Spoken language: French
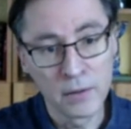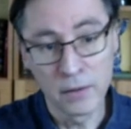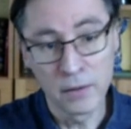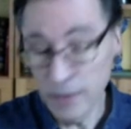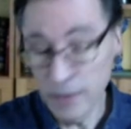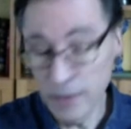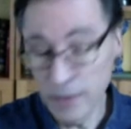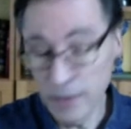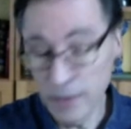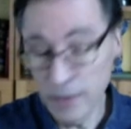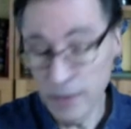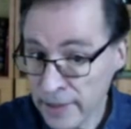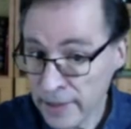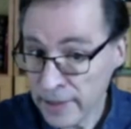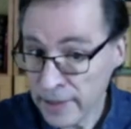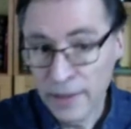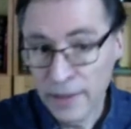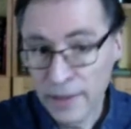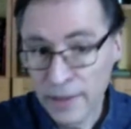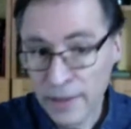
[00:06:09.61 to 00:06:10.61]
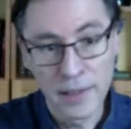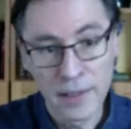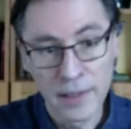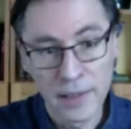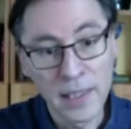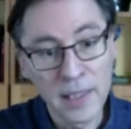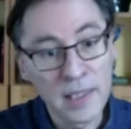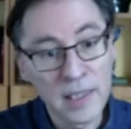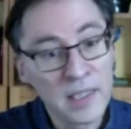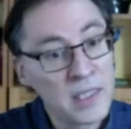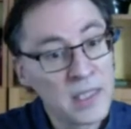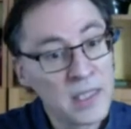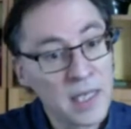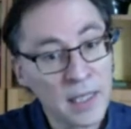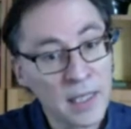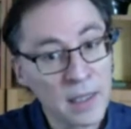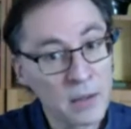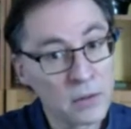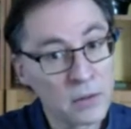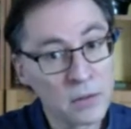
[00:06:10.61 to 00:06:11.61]
lettré et, qui
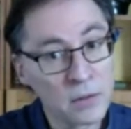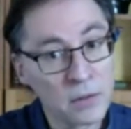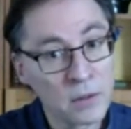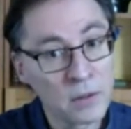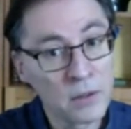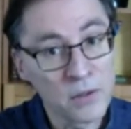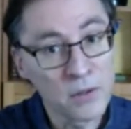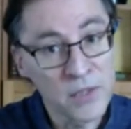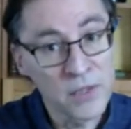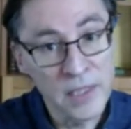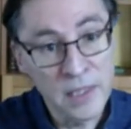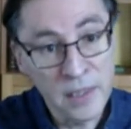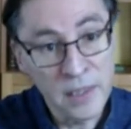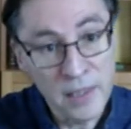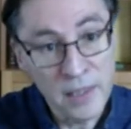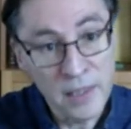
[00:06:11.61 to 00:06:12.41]
a lancé,